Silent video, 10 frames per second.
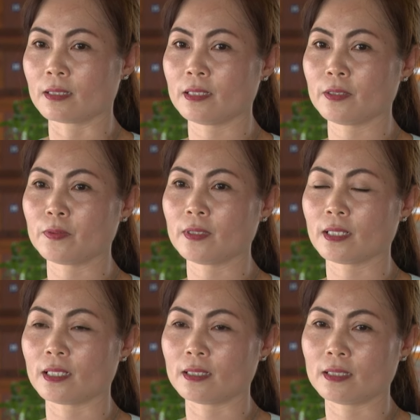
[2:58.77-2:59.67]
ví dụ
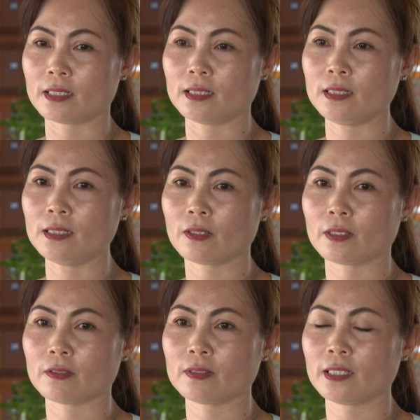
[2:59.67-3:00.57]
như nghỉ, nghỉ
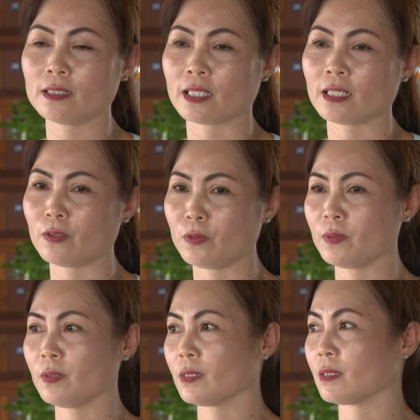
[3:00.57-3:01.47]
rồi có thể được ăn
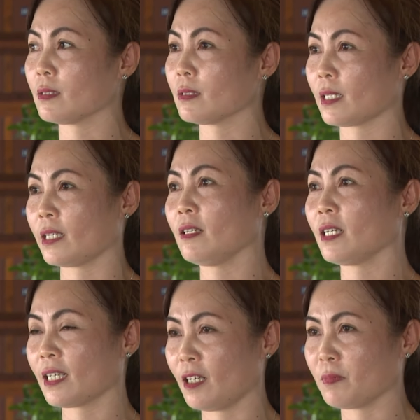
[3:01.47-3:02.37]
uống ừ, tại đó
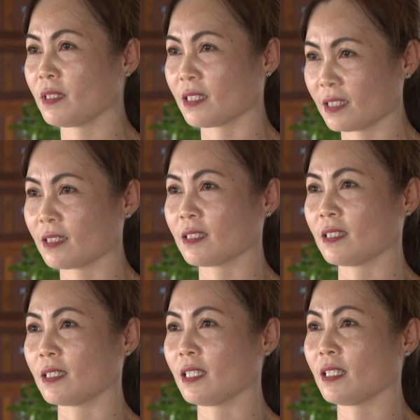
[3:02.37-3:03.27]
hay không hay là
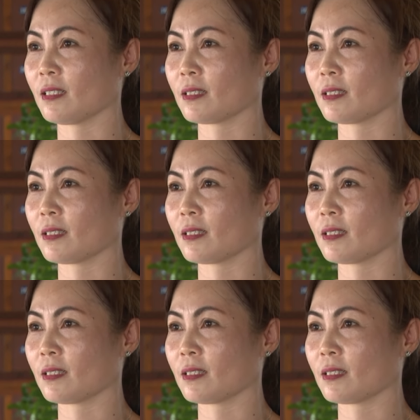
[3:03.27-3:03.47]
như kia